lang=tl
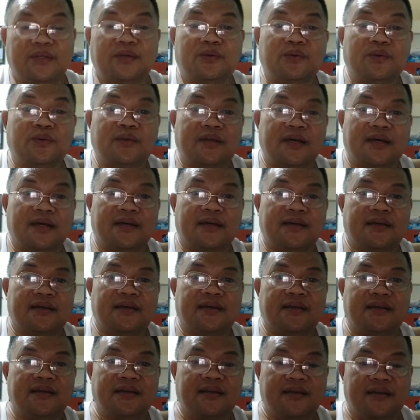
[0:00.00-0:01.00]
unang-una,
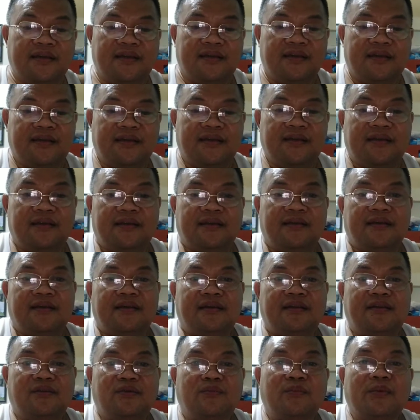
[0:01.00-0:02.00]

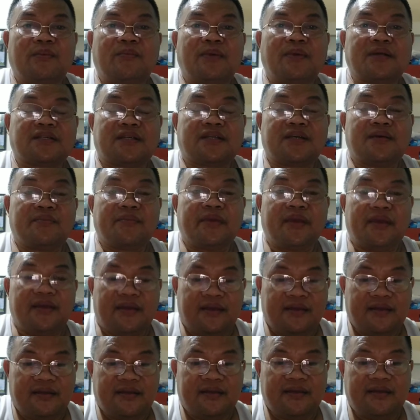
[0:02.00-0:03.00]
lumabas kami,
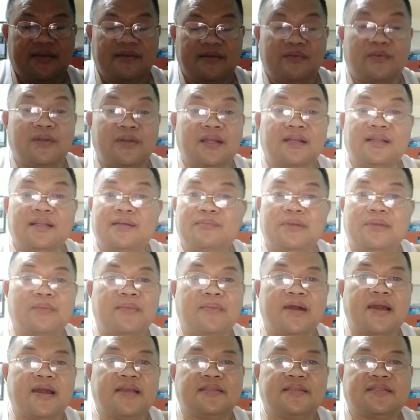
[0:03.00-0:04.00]
walang
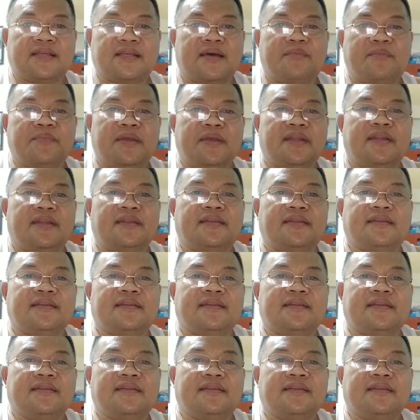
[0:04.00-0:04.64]
nagbabayad sa amin.